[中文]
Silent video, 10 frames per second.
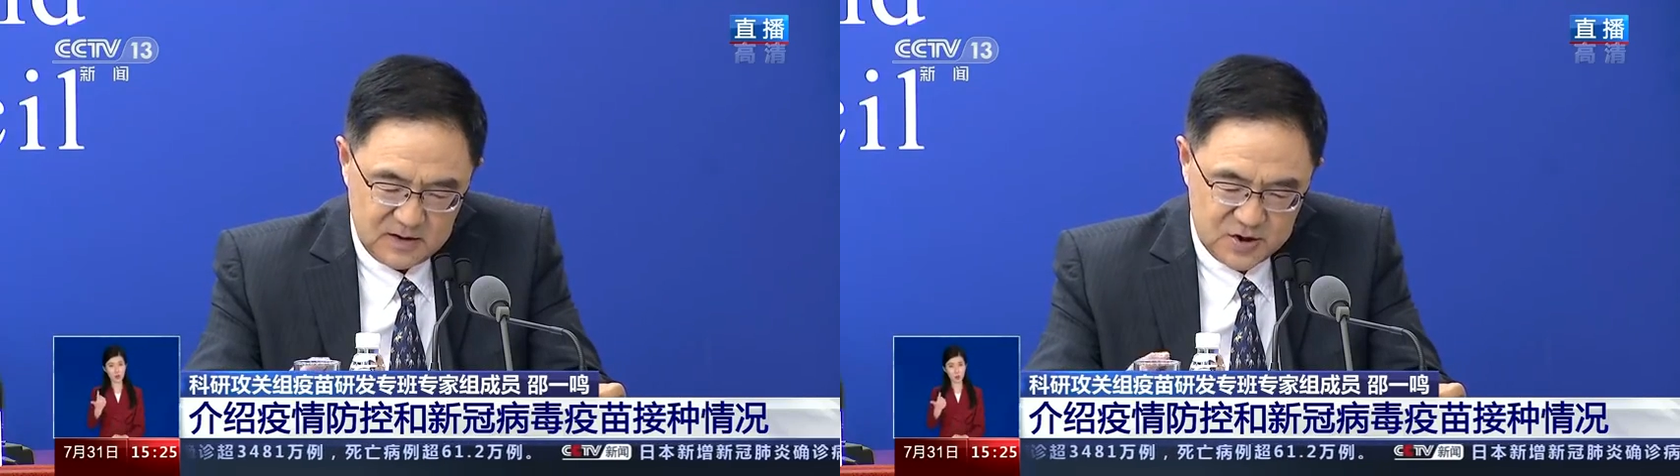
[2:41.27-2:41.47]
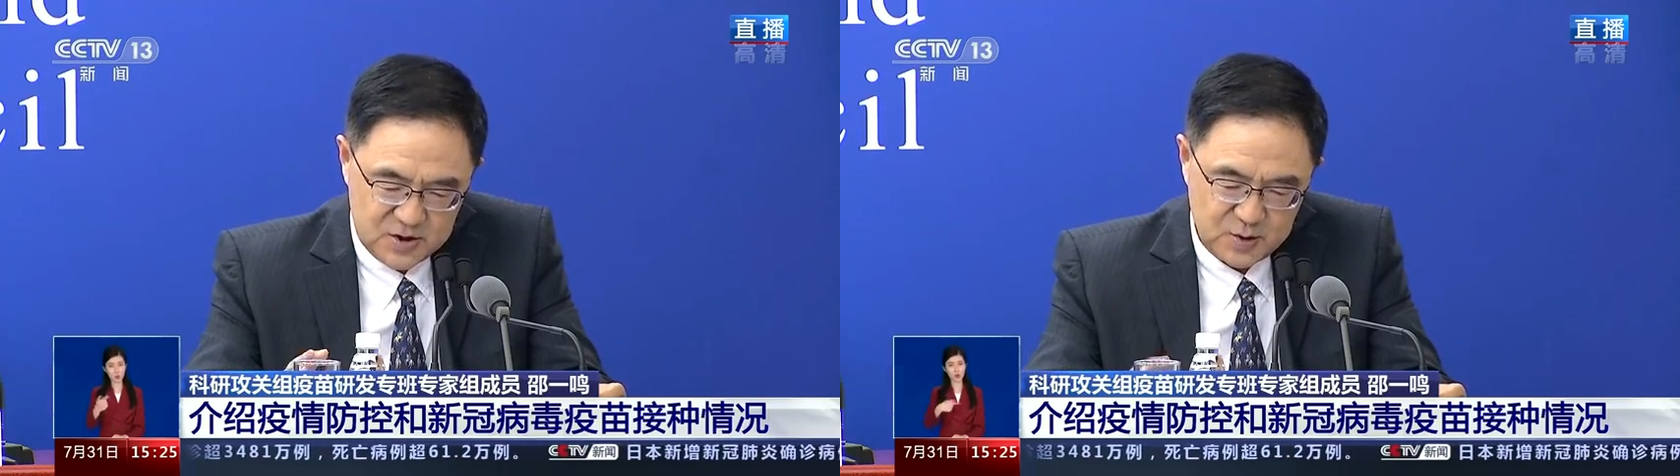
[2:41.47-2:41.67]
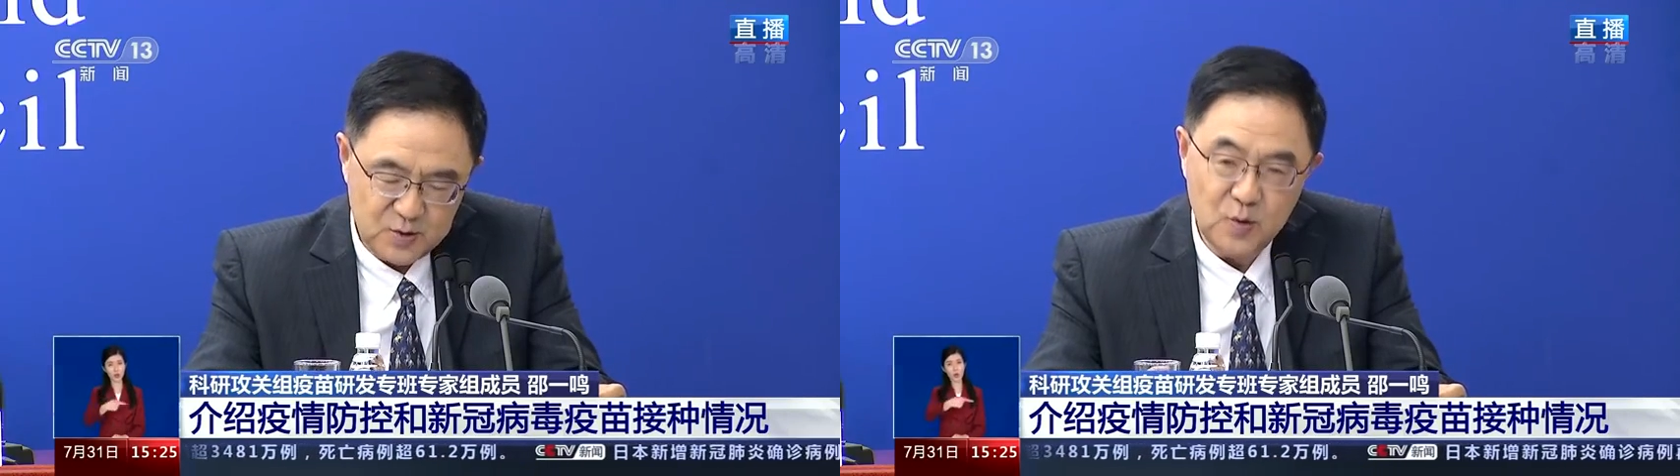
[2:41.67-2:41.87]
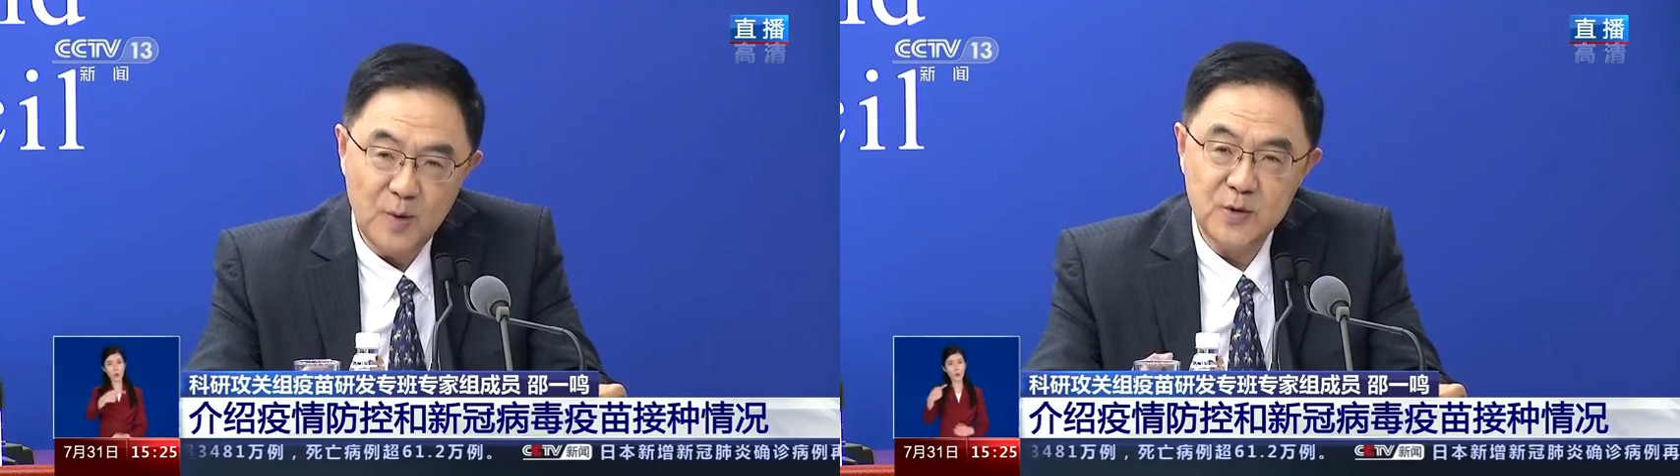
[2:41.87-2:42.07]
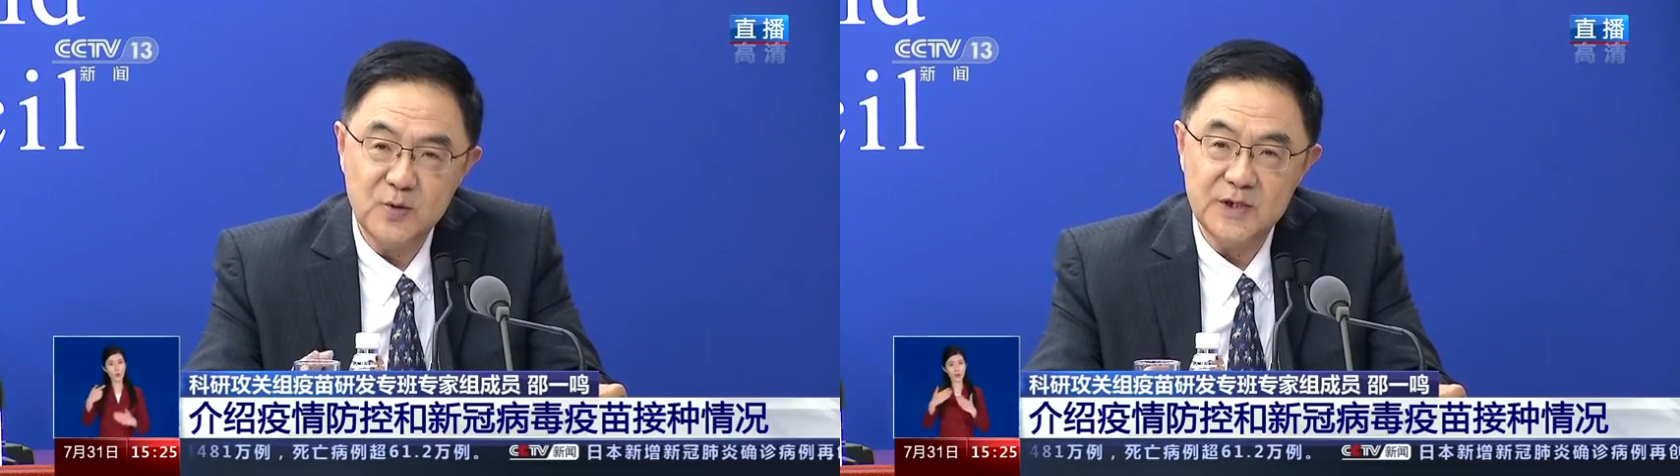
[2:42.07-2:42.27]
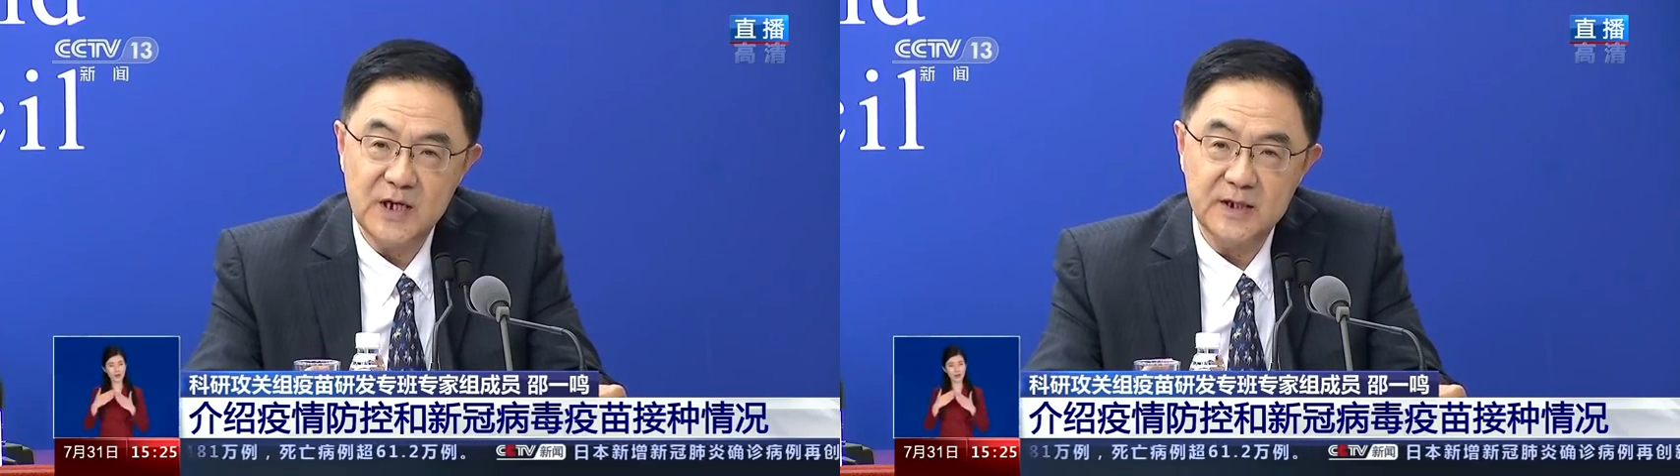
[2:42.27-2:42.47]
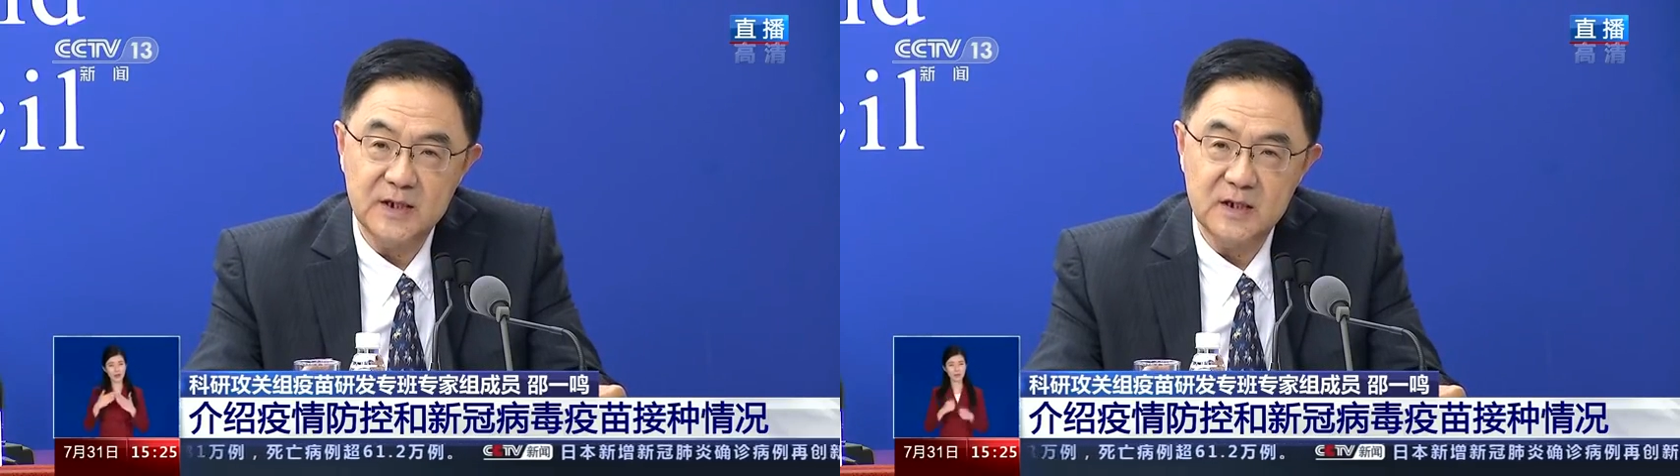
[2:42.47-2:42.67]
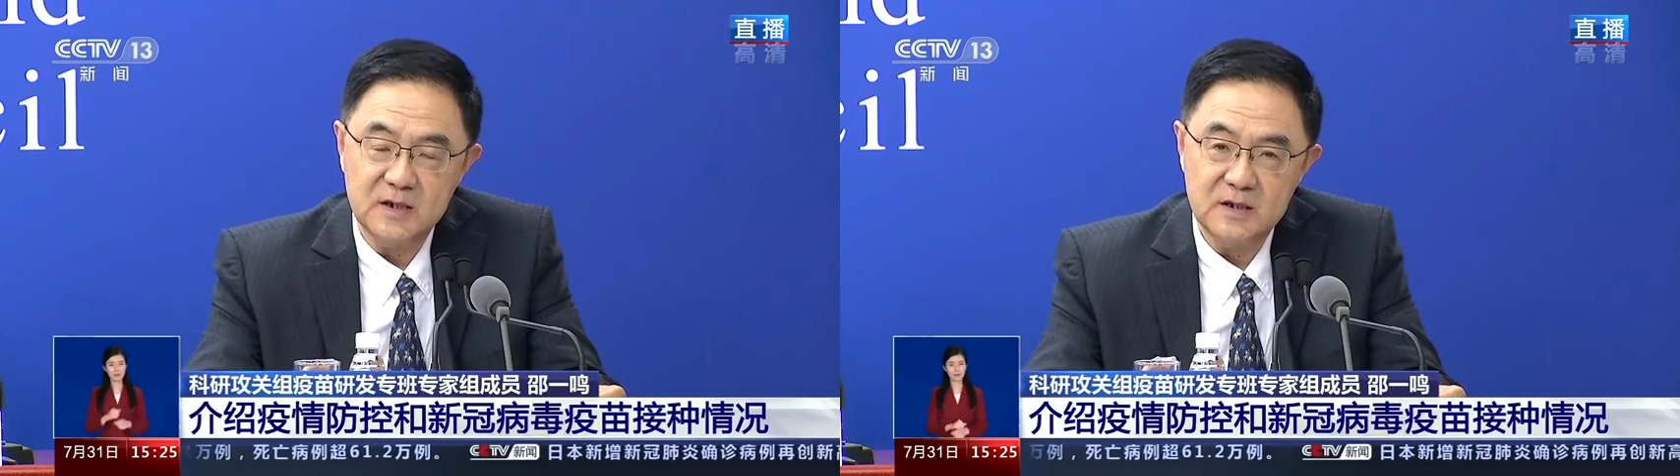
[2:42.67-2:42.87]
使用我们国家
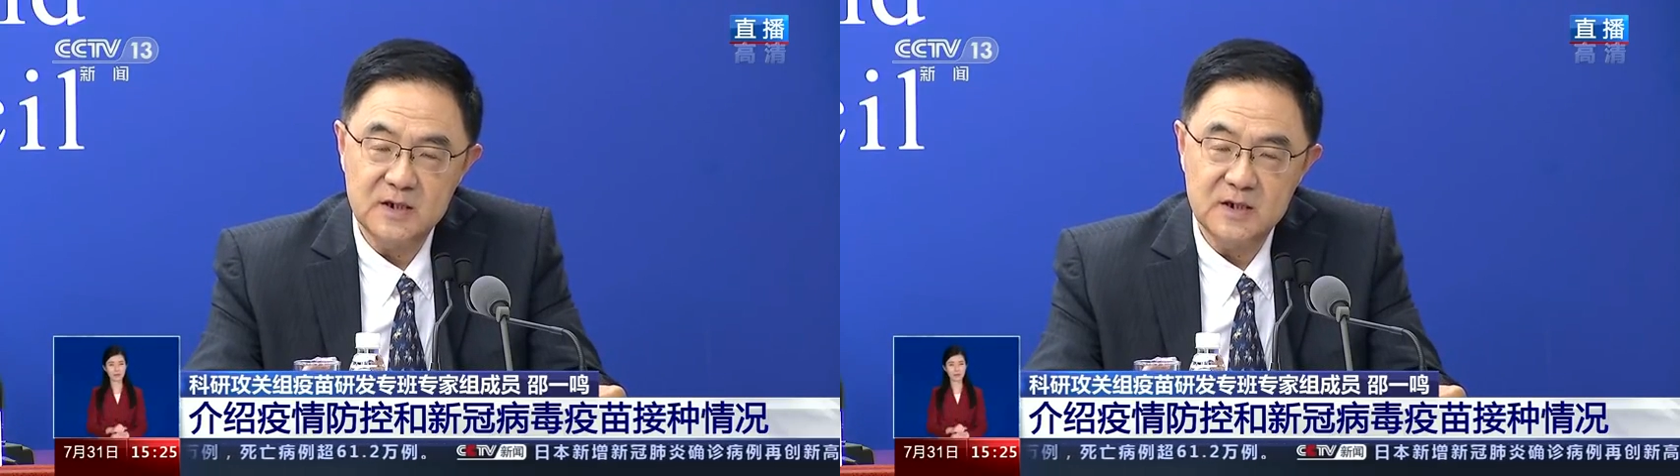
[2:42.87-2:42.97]
的